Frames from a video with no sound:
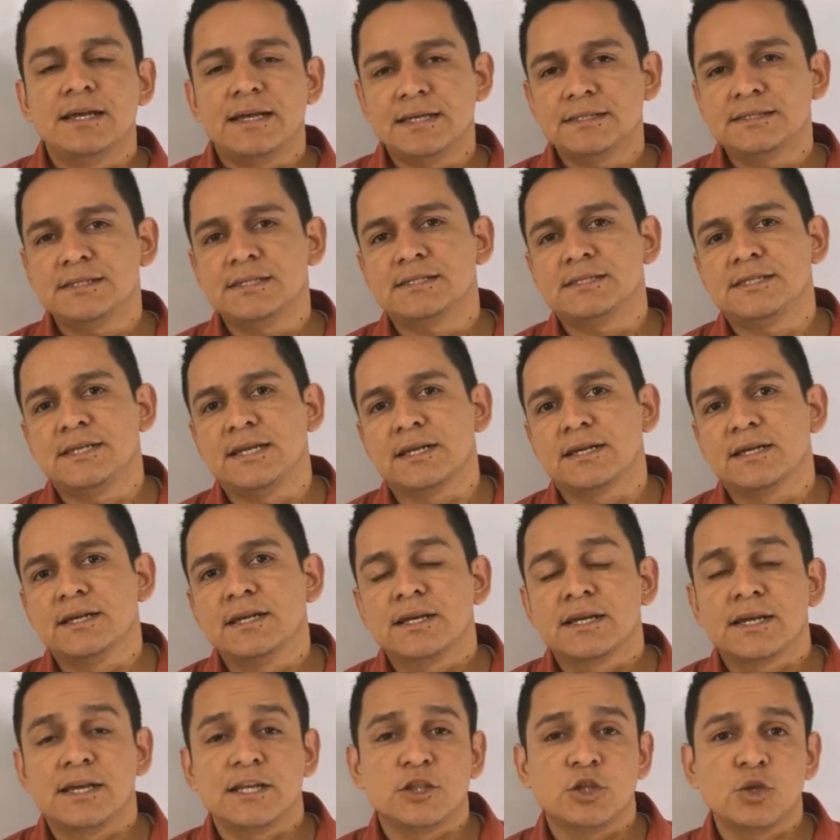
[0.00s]
Es
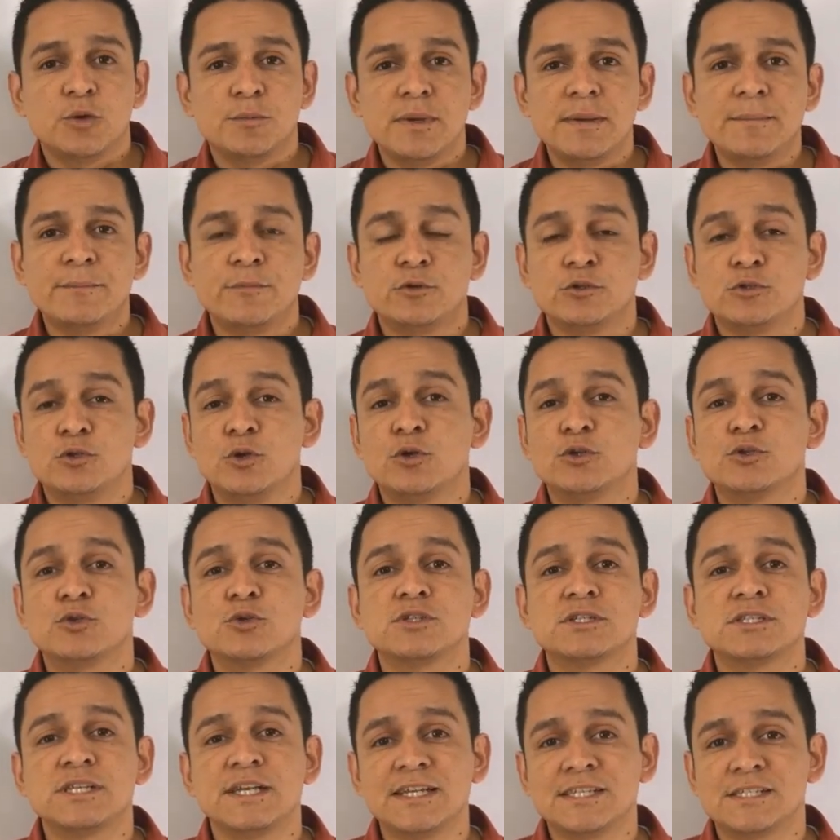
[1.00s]
decir, que tomemos los
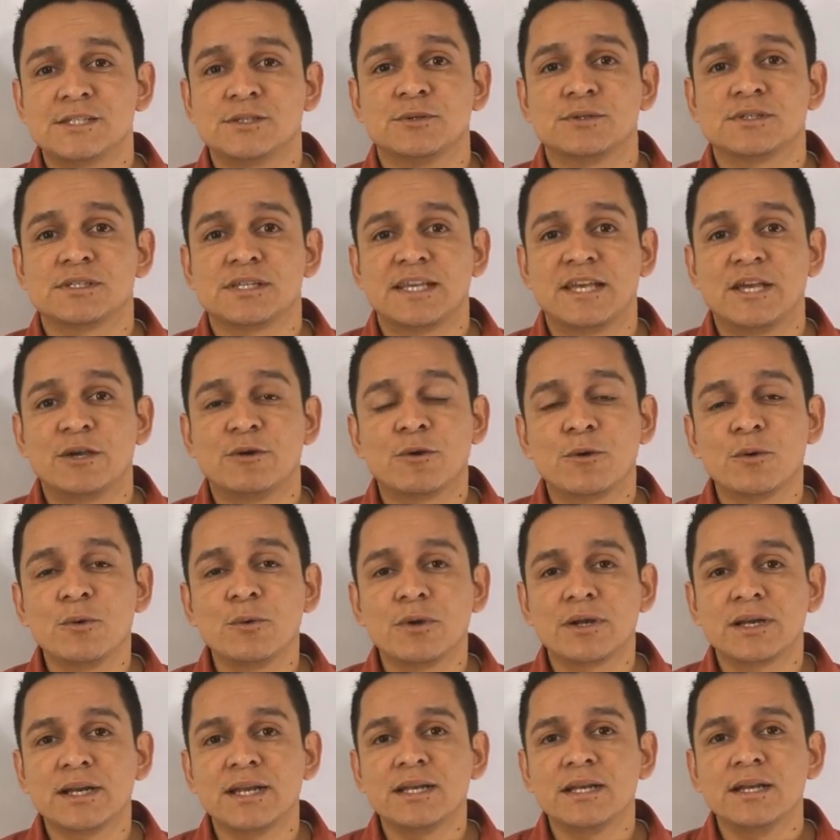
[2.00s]
sucesos que
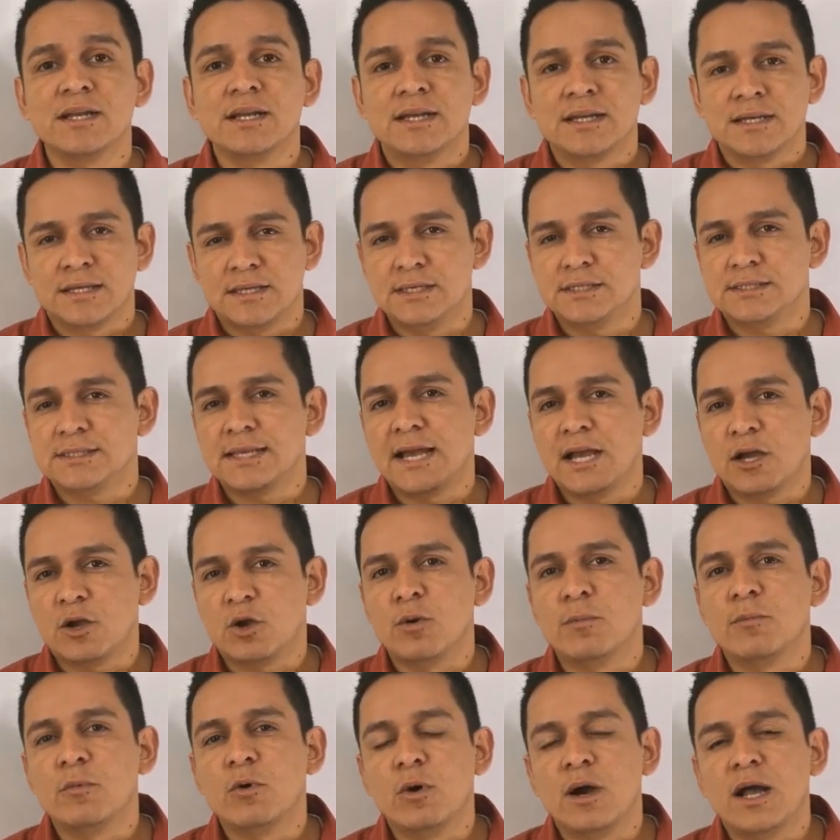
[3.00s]
ocurren
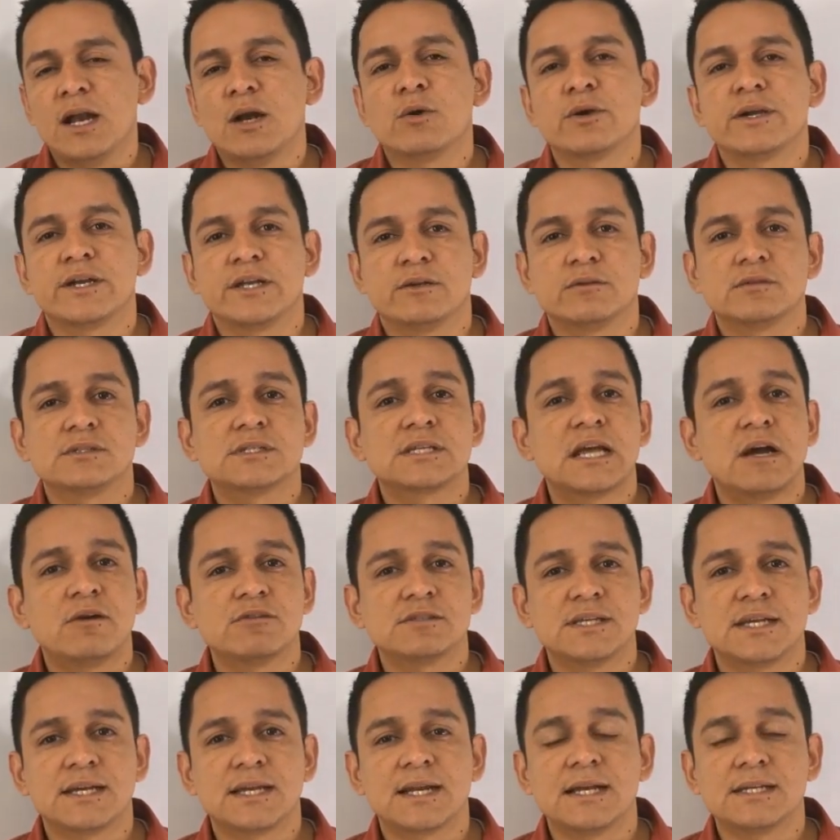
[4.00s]
quizá como algo que nos
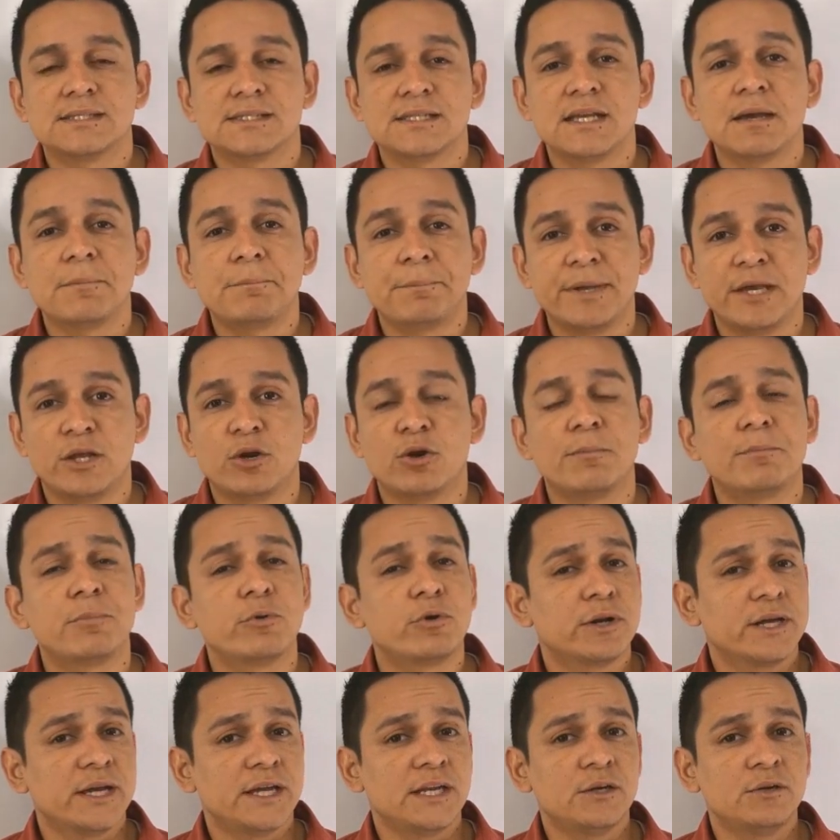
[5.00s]
cause gracia, pero
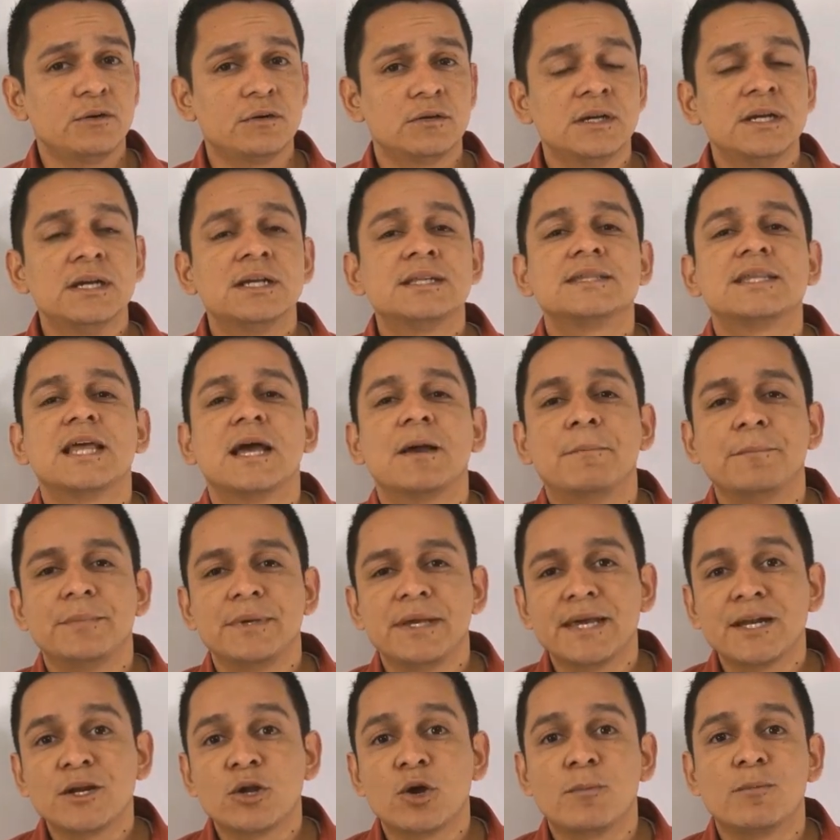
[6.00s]
¿por qué no?
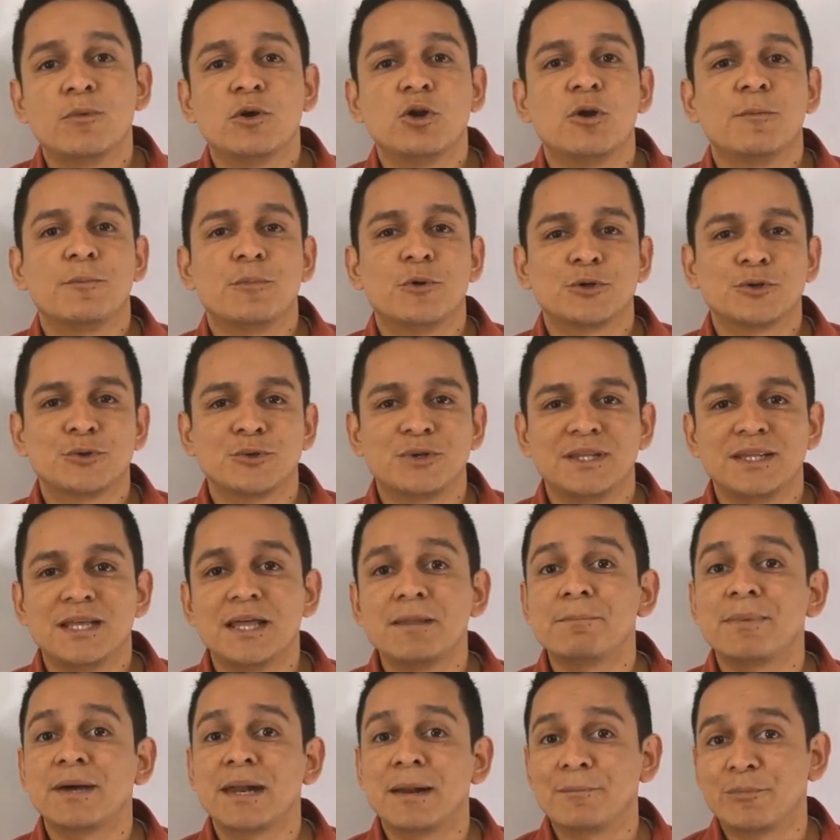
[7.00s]
También como la
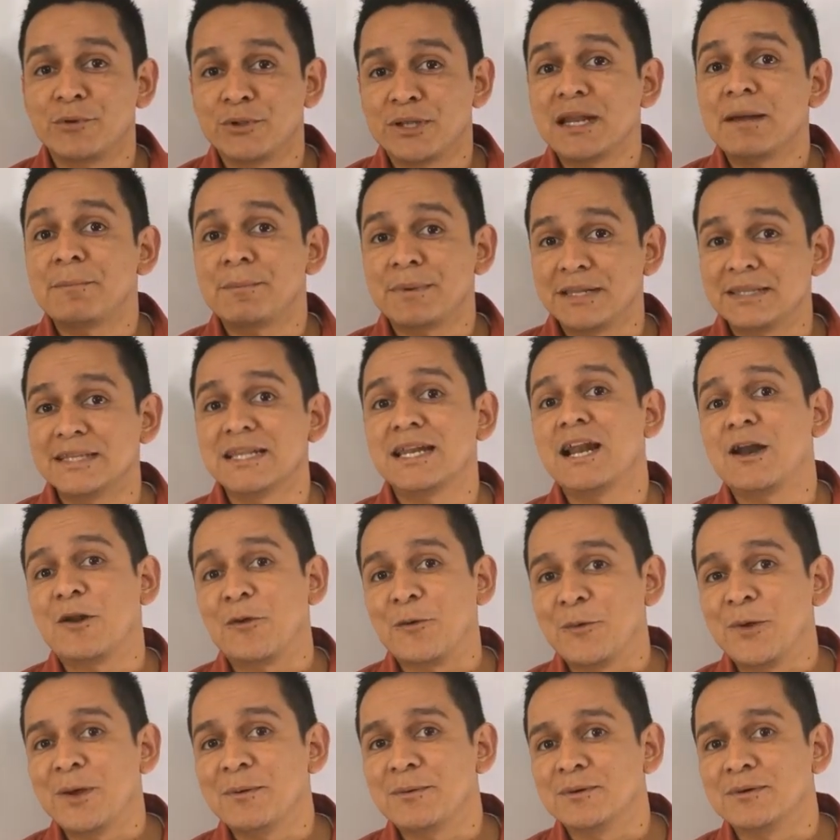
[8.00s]
oportunidad para poder aprender
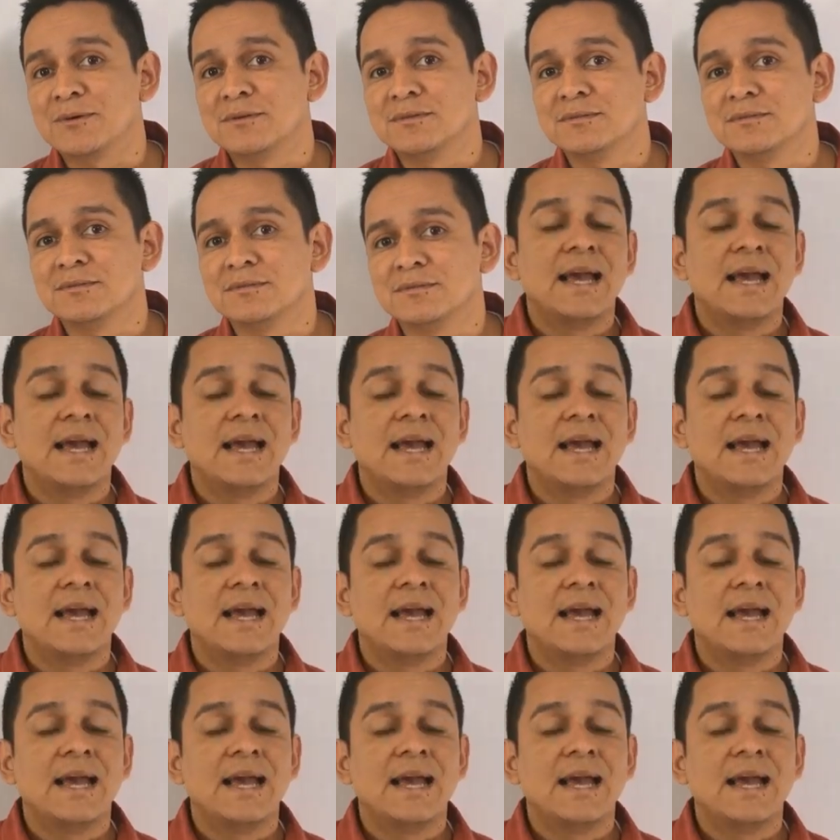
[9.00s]
algo nuevo.